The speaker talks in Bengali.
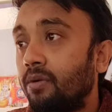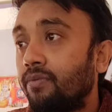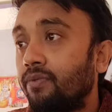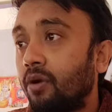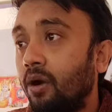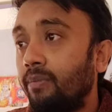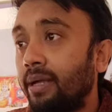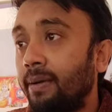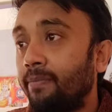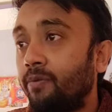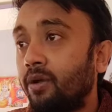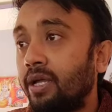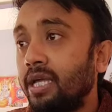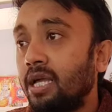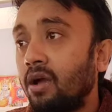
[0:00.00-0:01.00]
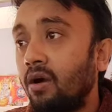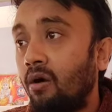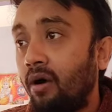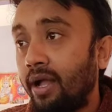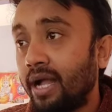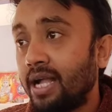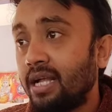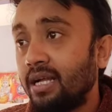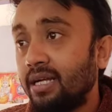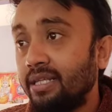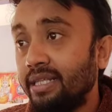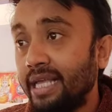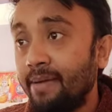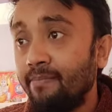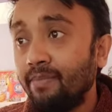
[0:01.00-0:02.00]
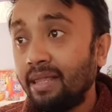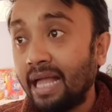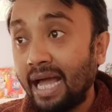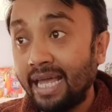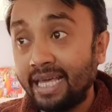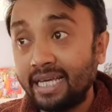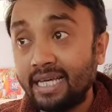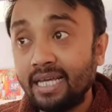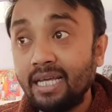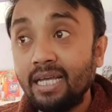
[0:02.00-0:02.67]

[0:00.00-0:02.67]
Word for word: ফ্রম এমপ্লয়ি হোয়ার নেম লাইক